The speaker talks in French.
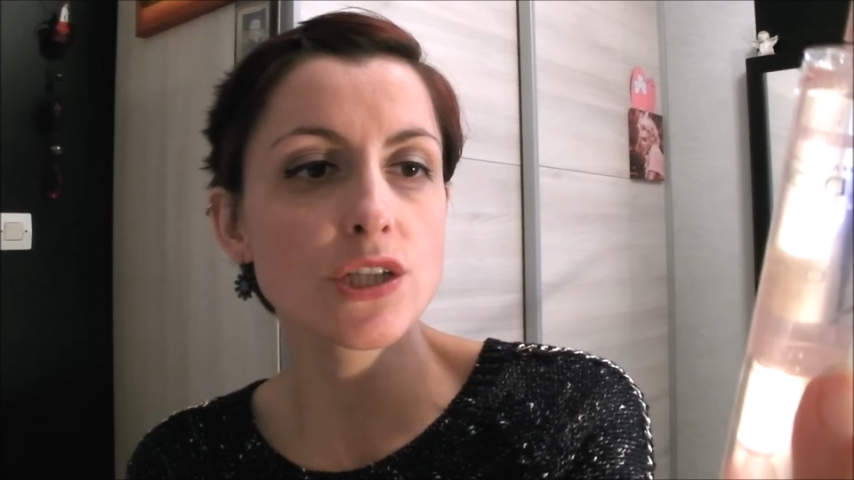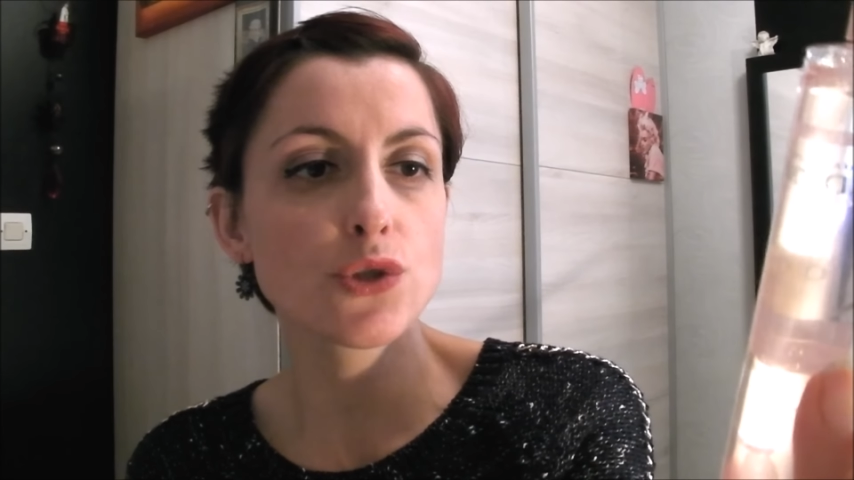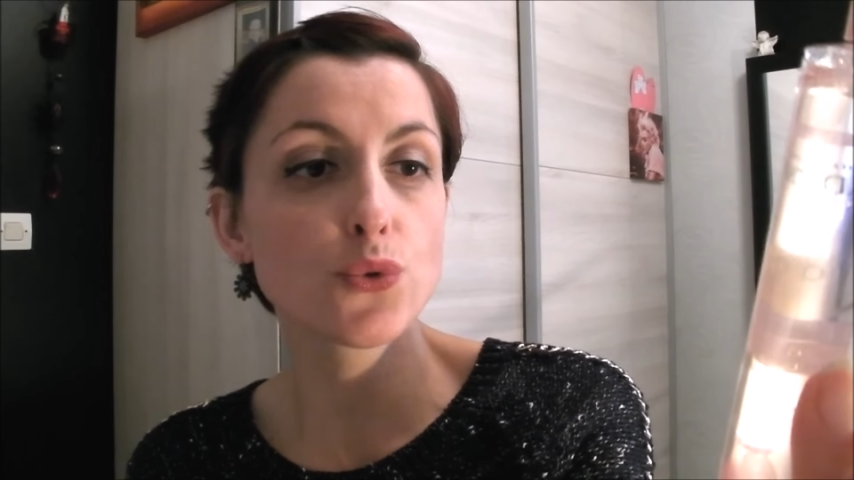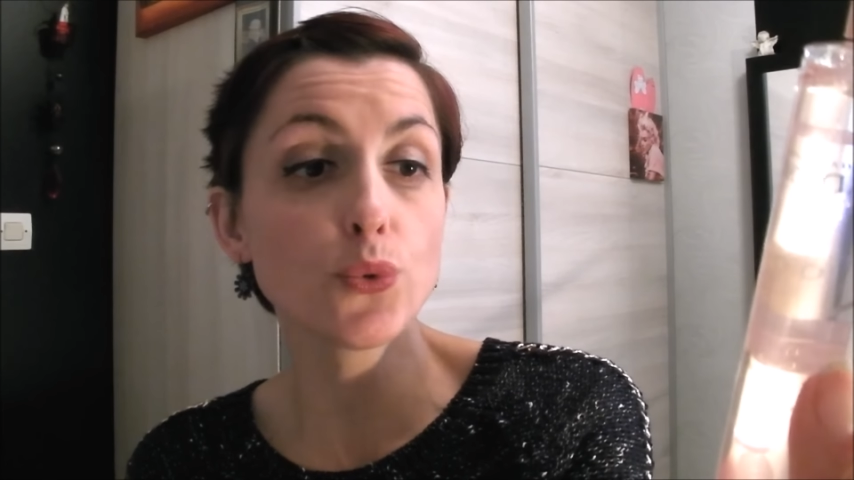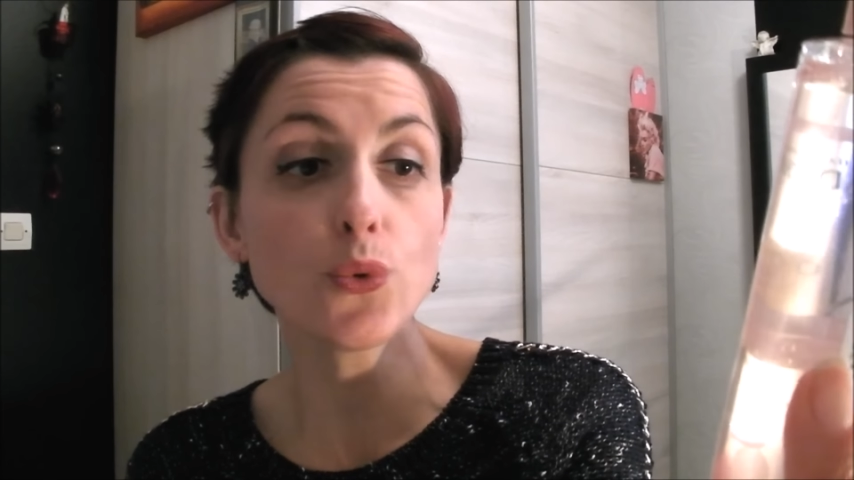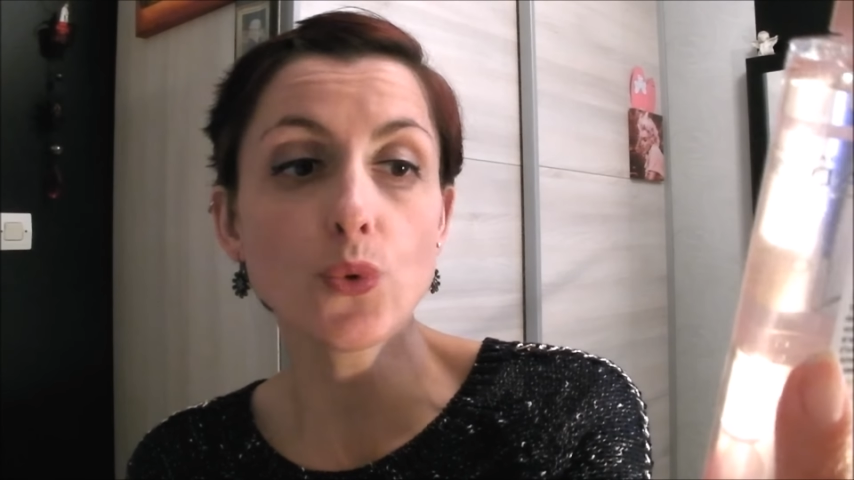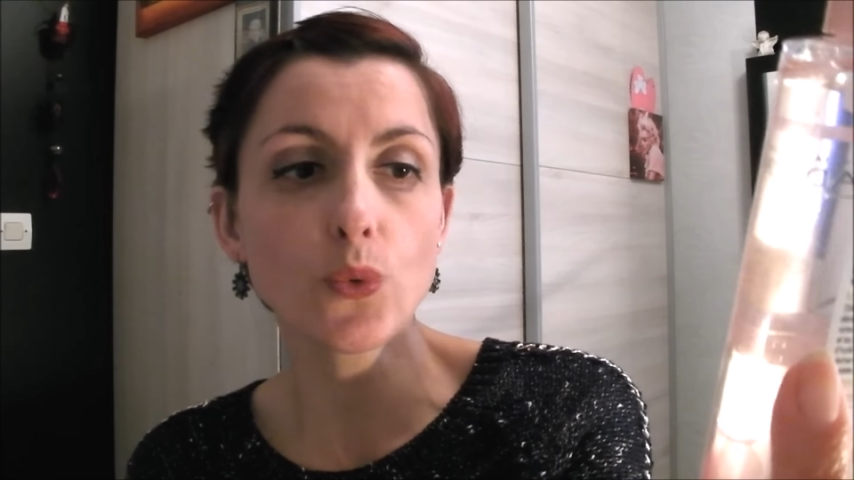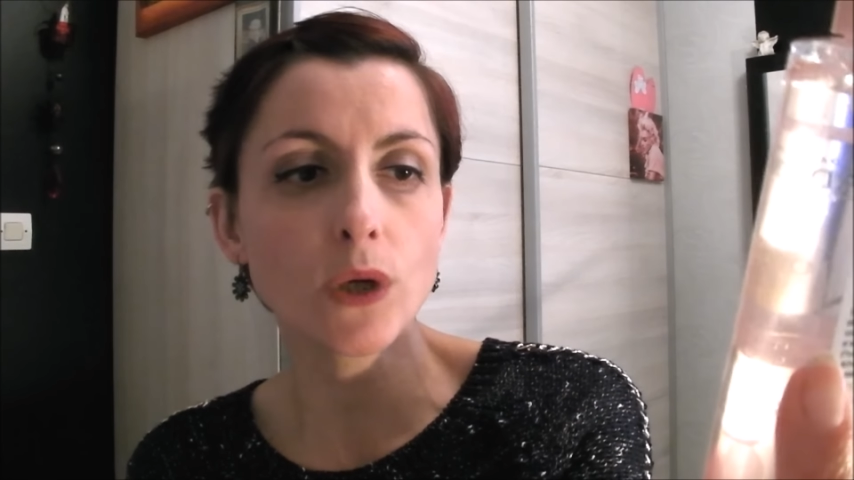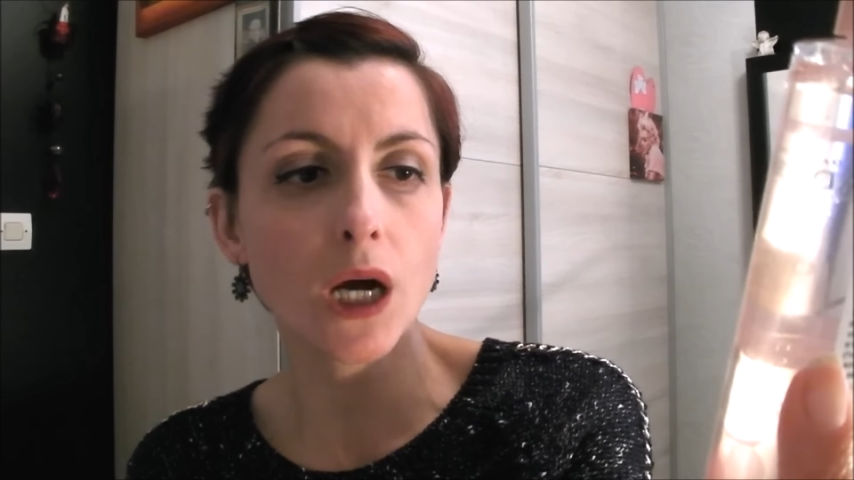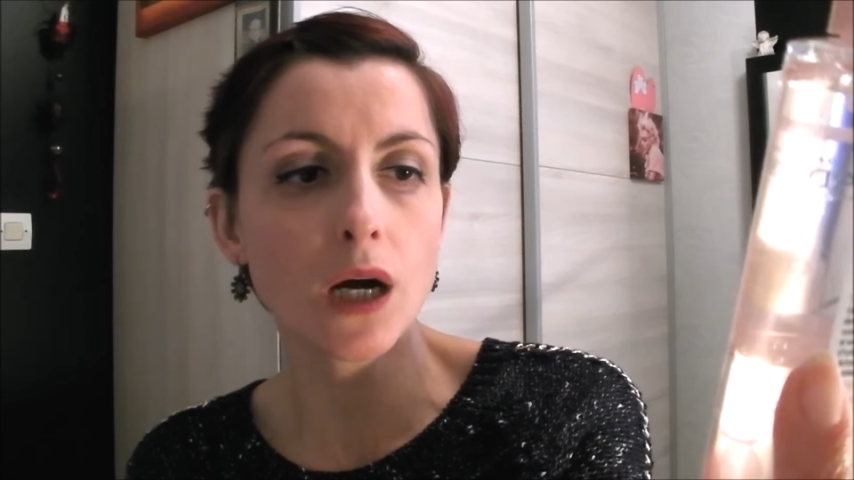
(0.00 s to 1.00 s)
et yeux.
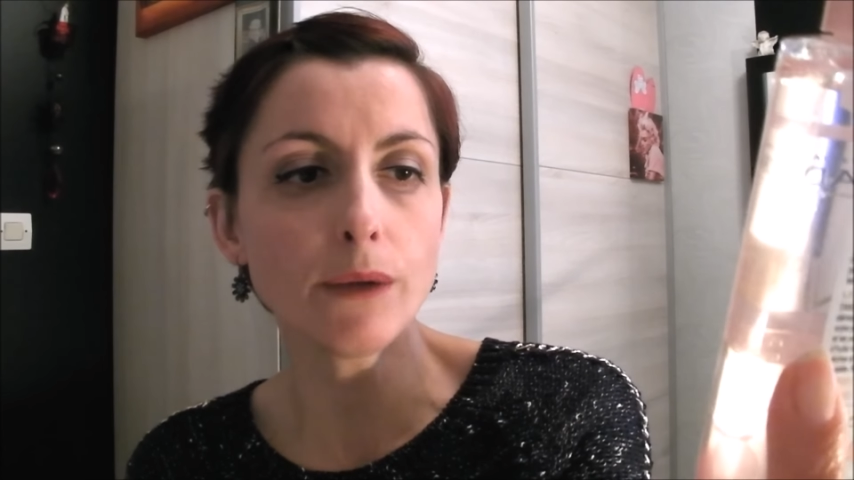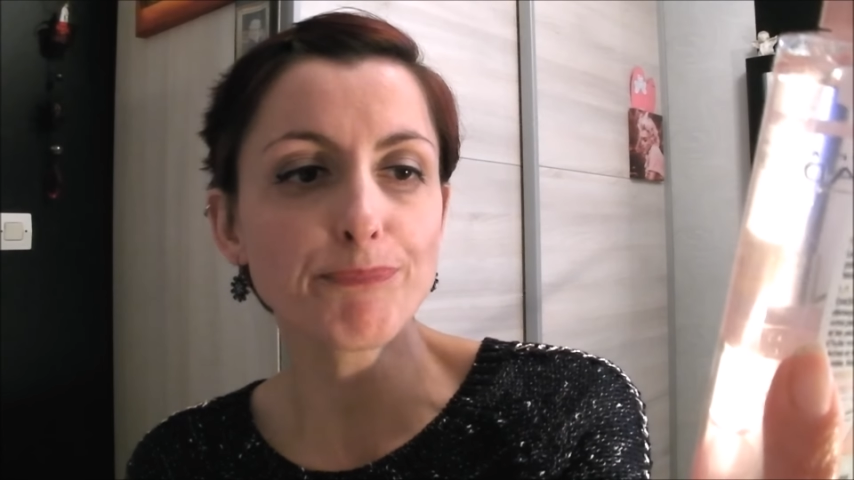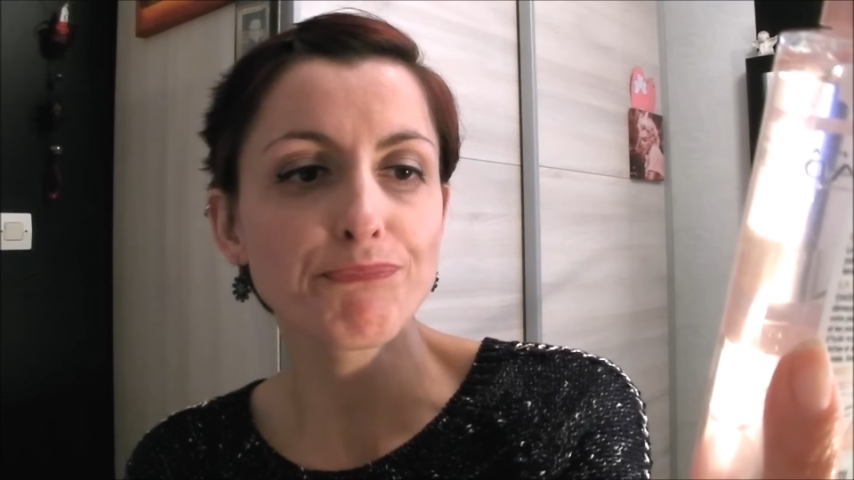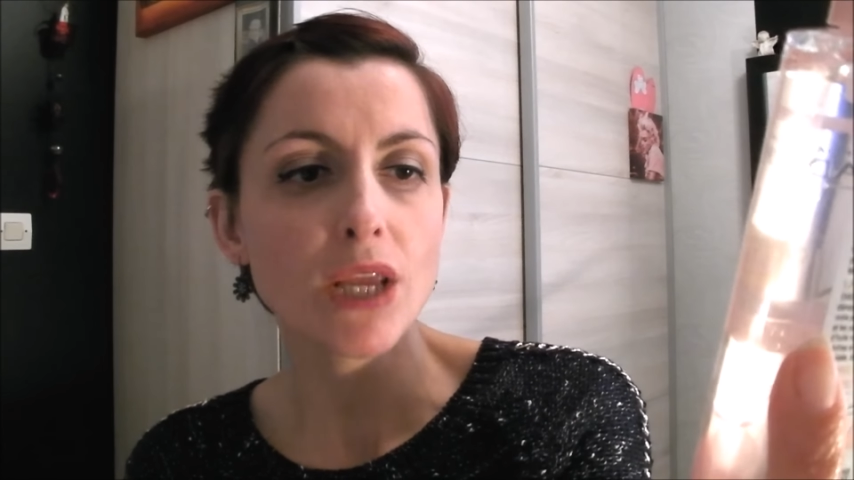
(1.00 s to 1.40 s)
Non gras.